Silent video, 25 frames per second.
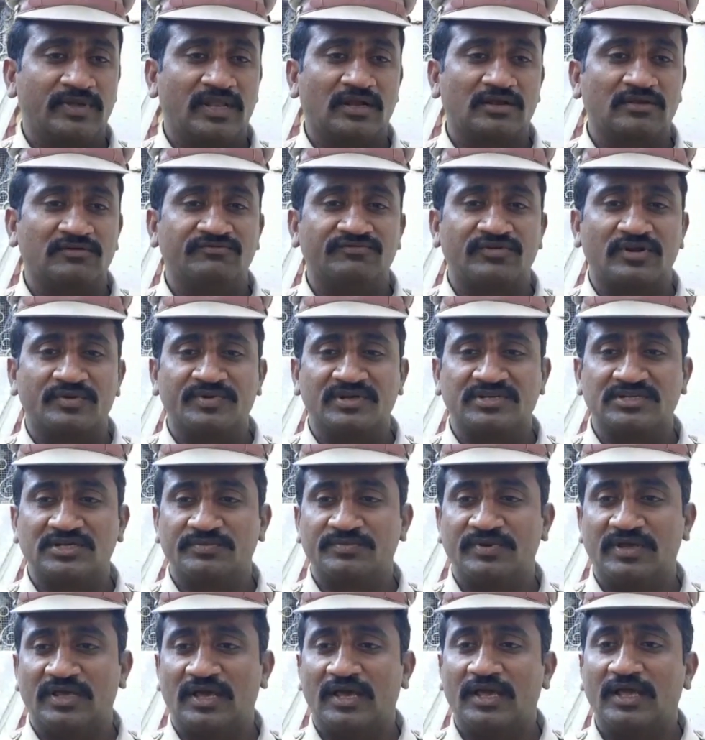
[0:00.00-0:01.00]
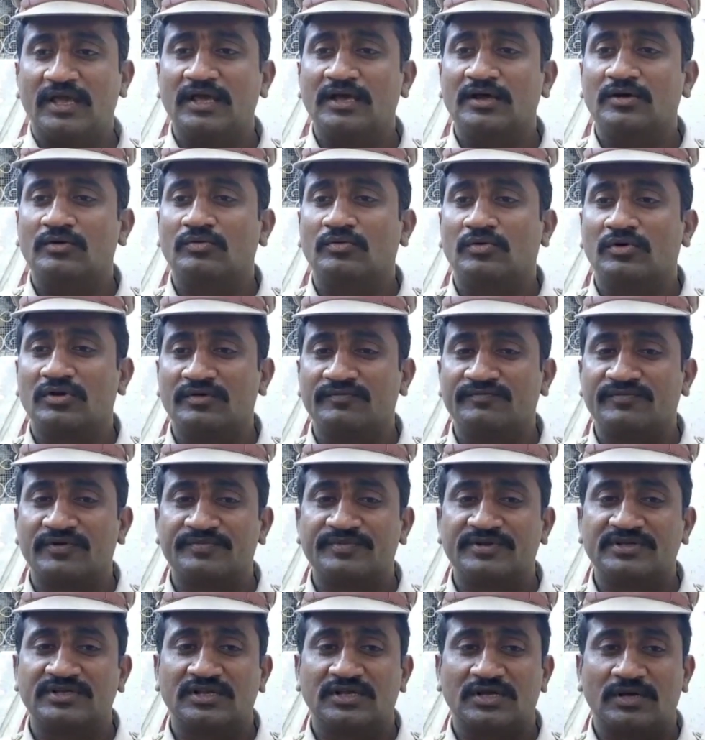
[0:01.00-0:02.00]
मेरा इंफॉर्मेशन भी आया वो
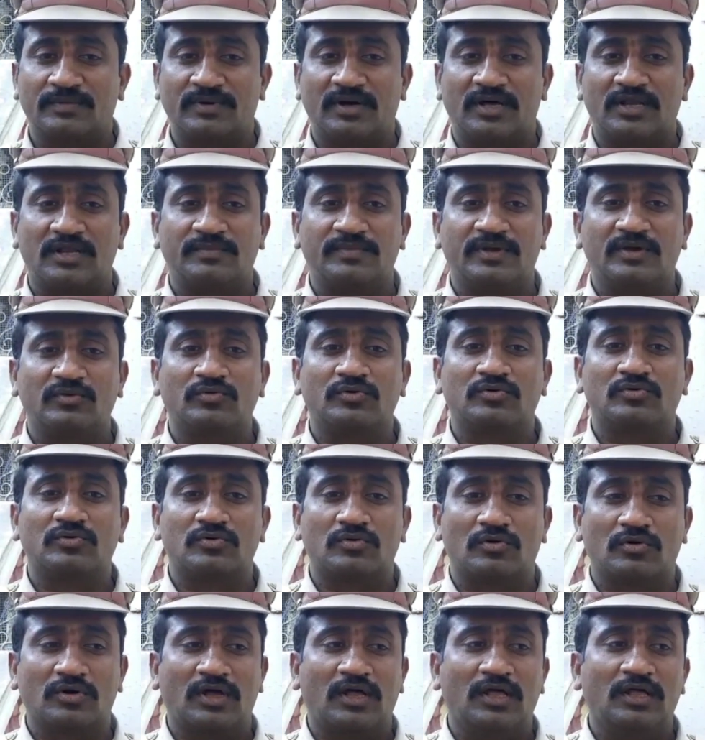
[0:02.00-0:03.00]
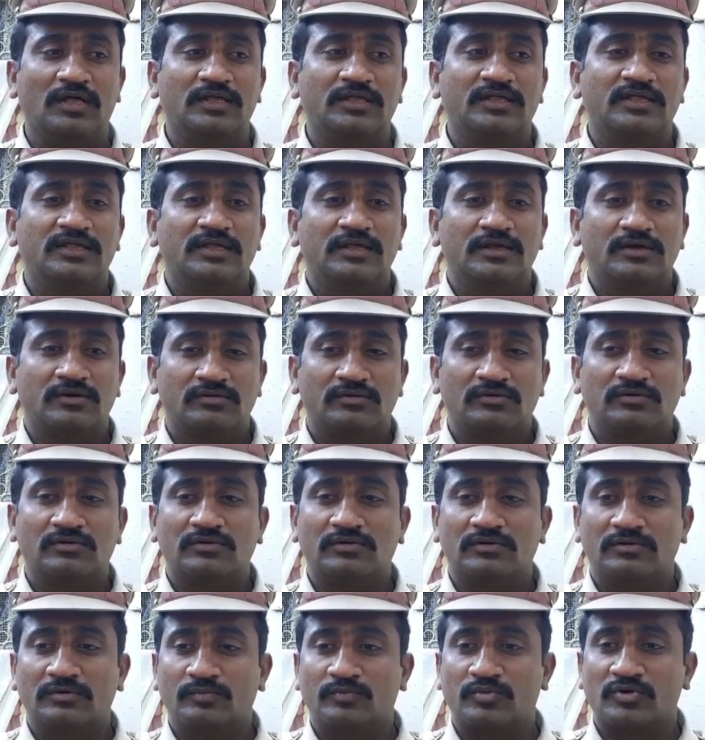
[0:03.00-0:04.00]
इंफॉर्मेशन के बारे में उनको रोका
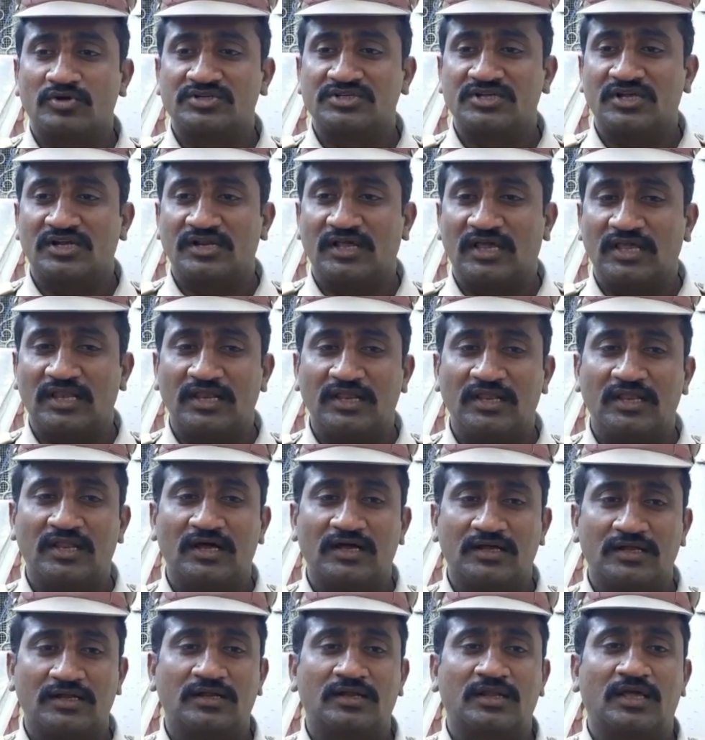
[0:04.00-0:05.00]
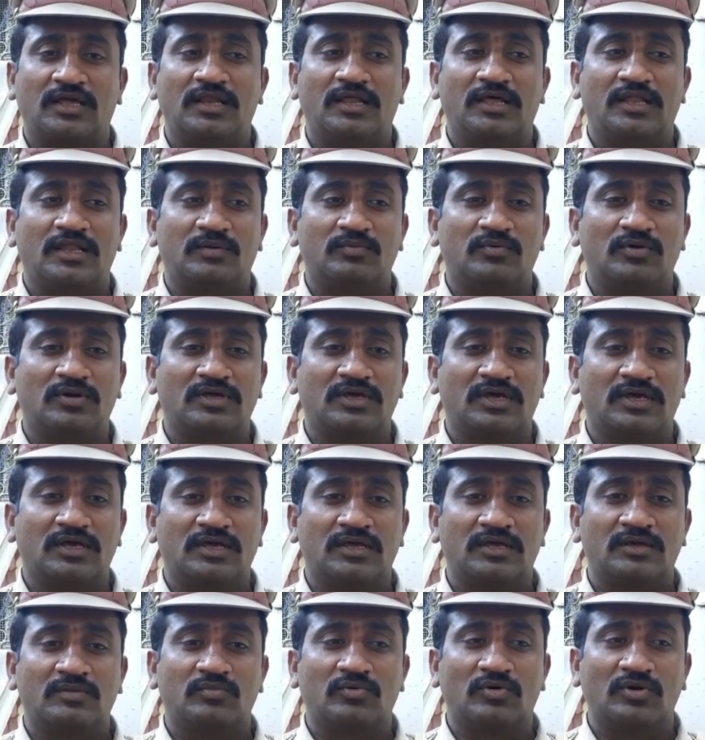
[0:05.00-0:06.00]
प्रोशन नहीं लेना लेना बोल के
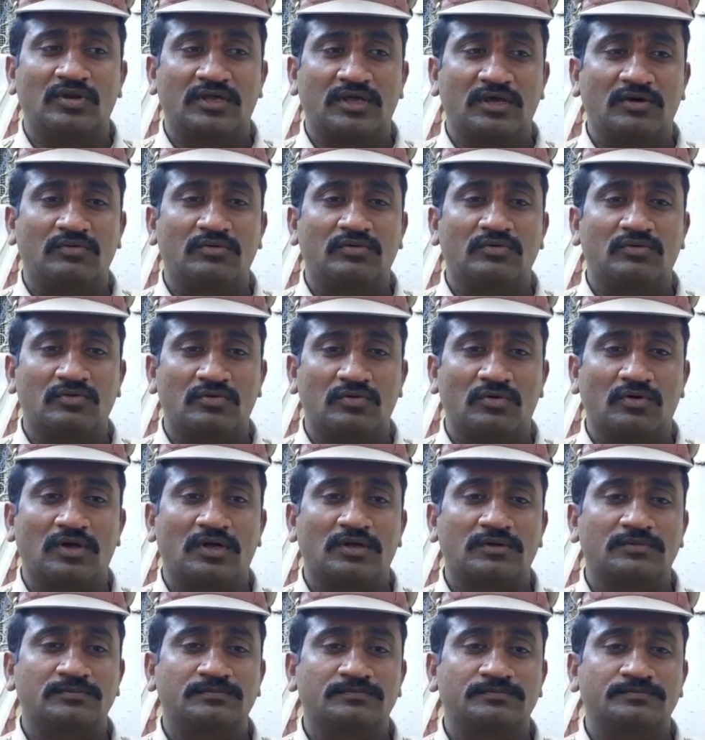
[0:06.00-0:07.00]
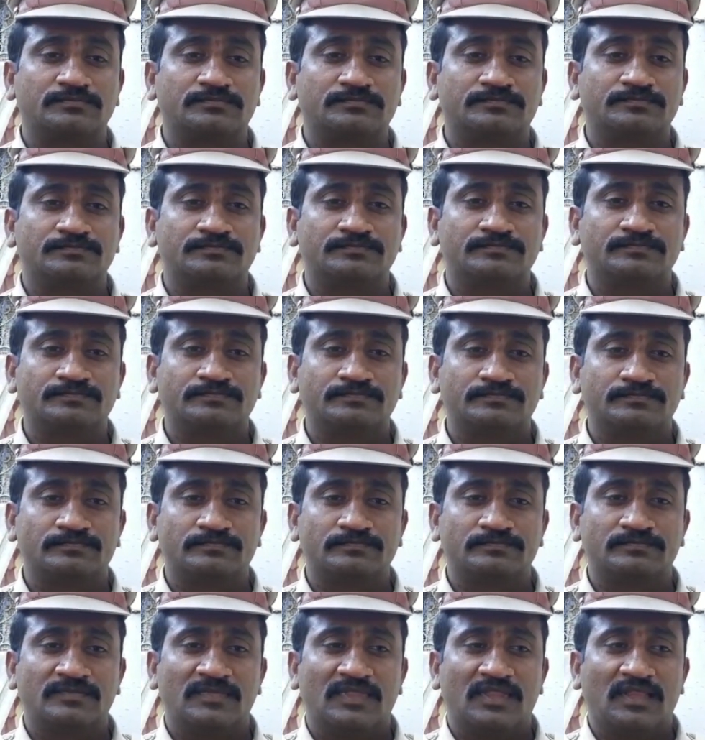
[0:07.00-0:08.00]
बोल के उनको रोका जिनको
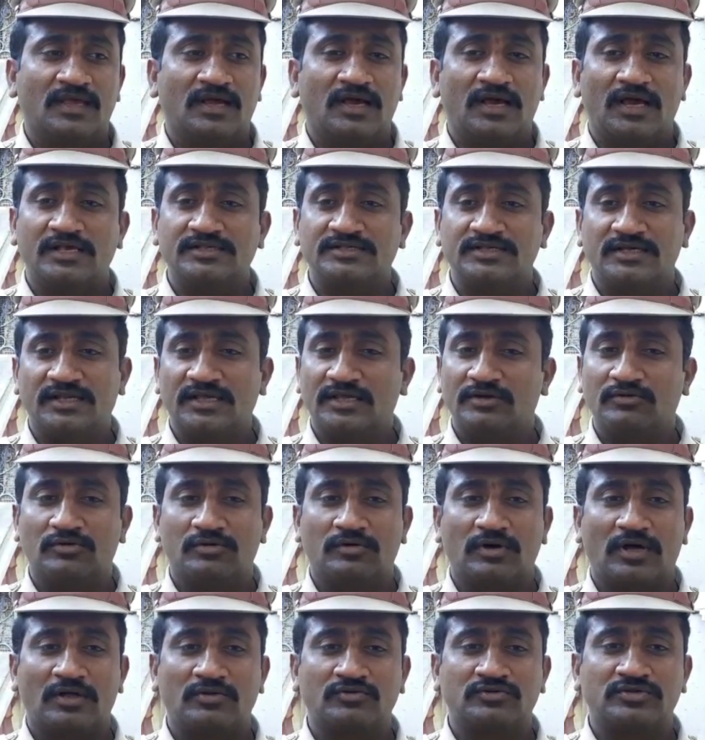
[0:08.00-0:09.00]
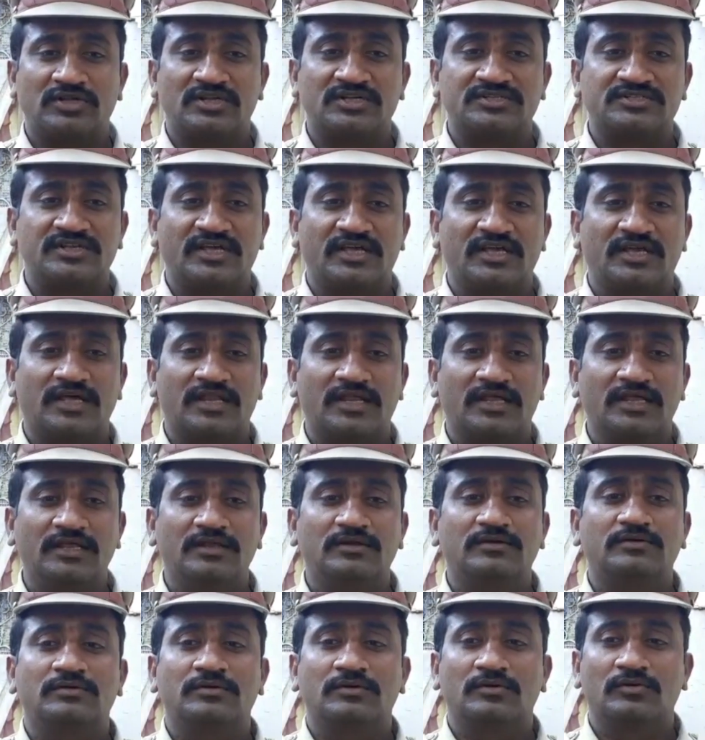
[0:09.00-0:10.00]
करे ऐसा नहीं वो हाउस नहीं करे
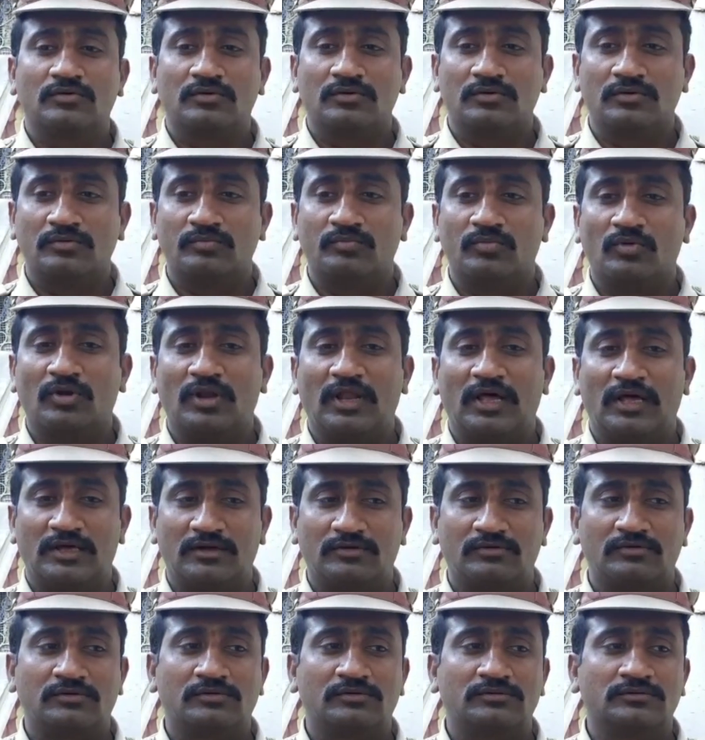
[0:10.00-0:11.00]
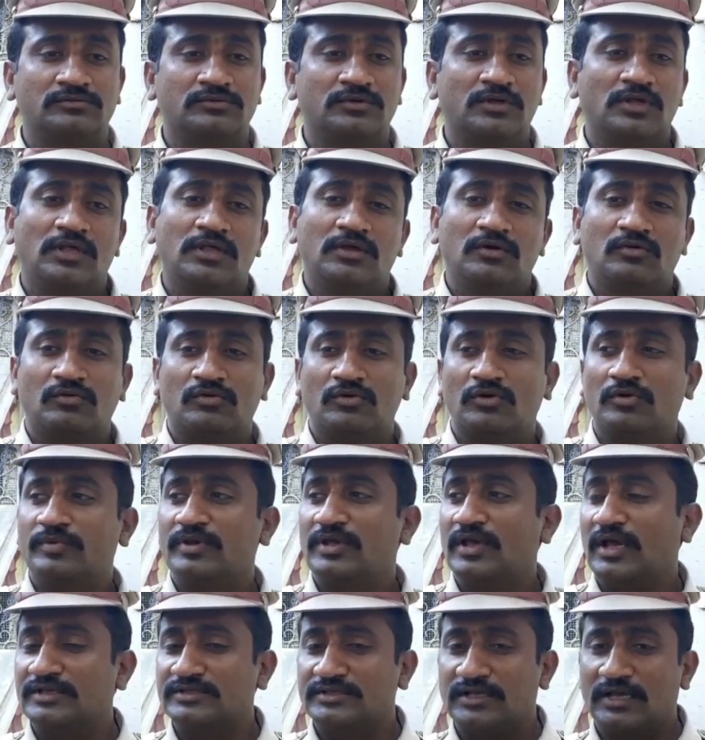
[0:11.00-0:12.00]
वो बोला वो उन्होंने
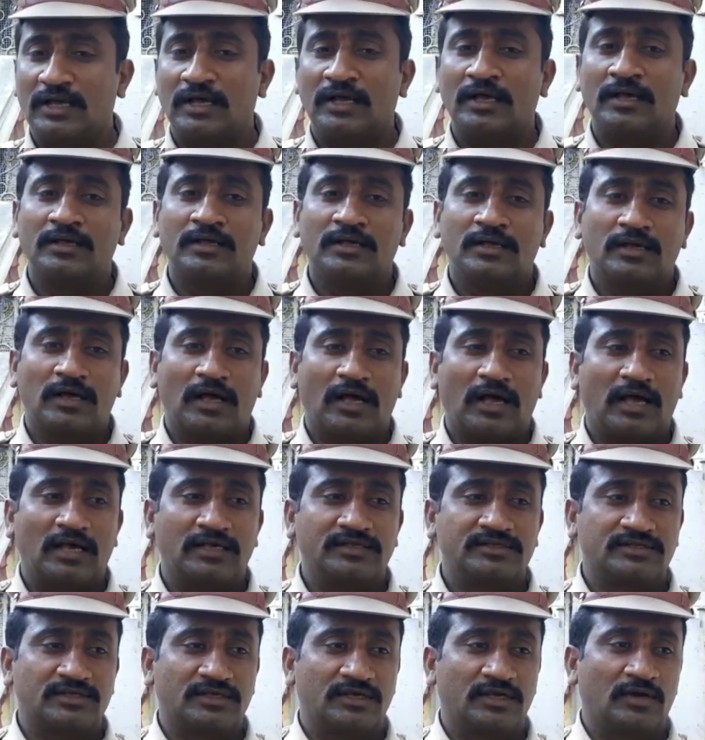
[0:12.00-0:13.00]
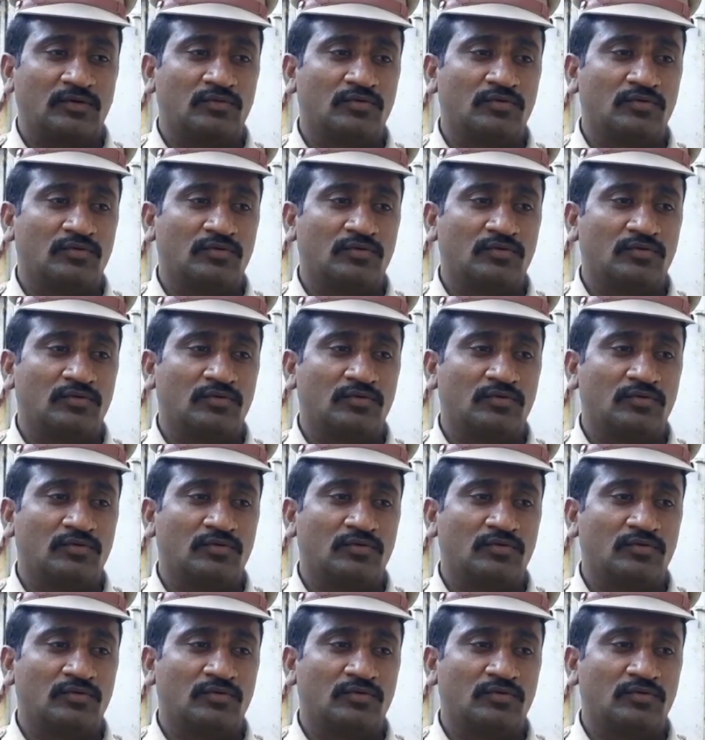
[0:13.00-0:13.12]
भी ऐसा ऐसी